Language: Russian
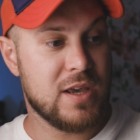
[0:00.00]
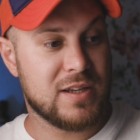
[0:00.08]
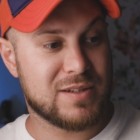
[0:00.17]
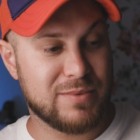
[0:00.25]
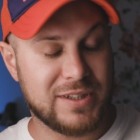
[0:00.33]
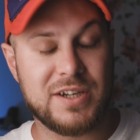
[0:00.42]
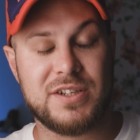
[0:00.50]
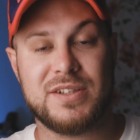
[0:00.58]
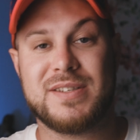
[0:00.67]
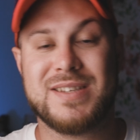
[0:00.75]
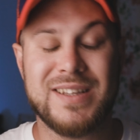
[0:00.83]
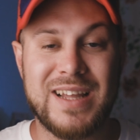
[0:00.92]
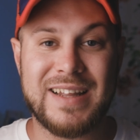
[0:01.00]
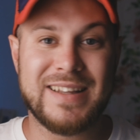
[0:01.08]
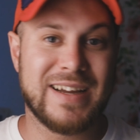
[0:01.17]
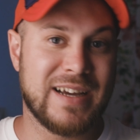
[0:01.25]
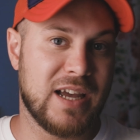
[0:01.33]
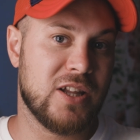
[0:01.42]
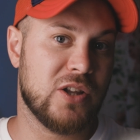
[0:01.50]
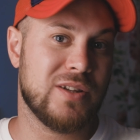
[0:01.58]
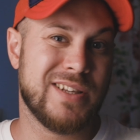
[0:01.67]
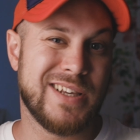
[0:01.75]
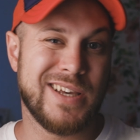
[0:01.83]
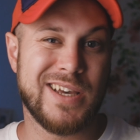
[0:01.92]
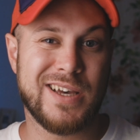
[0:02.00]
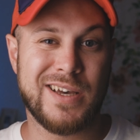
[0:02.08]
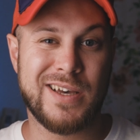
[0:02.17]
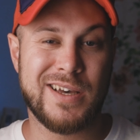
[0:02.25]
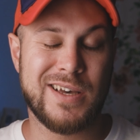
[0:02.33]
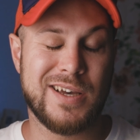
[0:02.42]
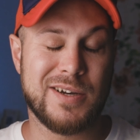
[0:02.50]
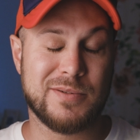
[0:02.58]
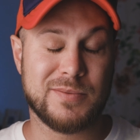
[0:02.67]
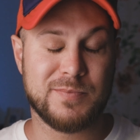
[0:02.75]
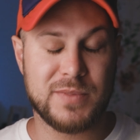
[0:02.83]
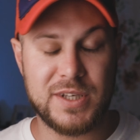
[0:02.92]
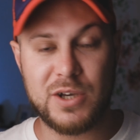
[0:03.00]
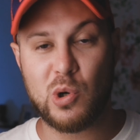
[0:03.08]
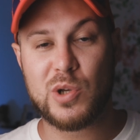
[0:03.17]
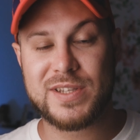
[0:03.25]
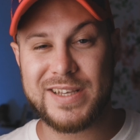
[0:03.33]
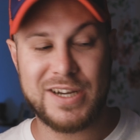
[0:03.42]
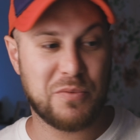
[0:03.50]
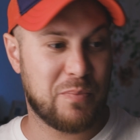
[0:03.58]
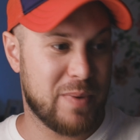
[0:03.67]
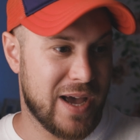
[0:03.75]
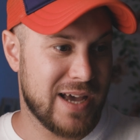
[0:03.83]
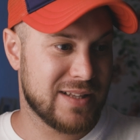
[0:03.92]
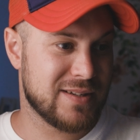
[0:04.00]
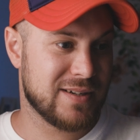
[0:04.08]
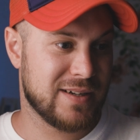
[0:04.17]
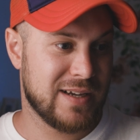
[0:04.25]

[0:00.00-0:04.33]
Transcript: Смотрите, цена на Canon e, э, EOS R5